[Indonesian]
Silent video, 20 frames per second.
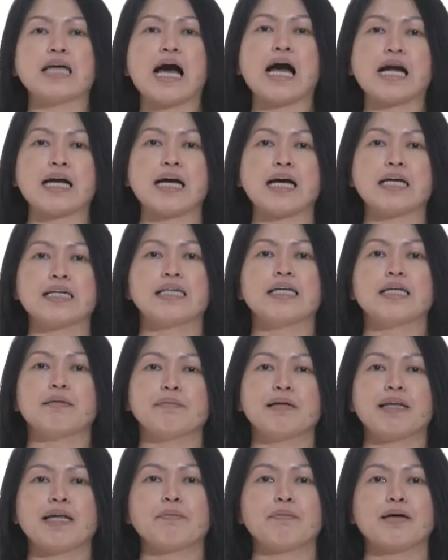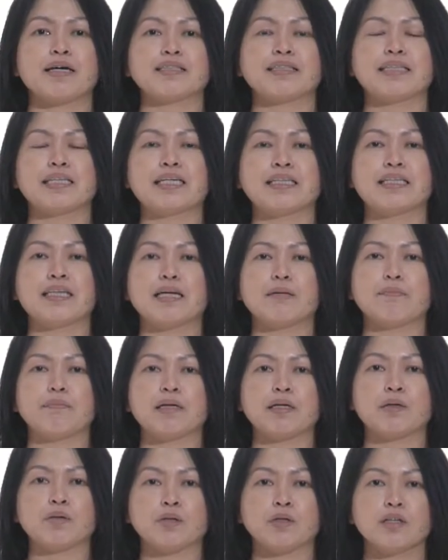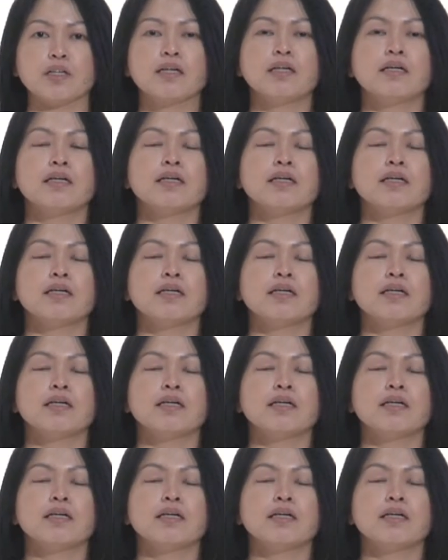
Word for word: agak lebih lebar sedikit dari pinggul.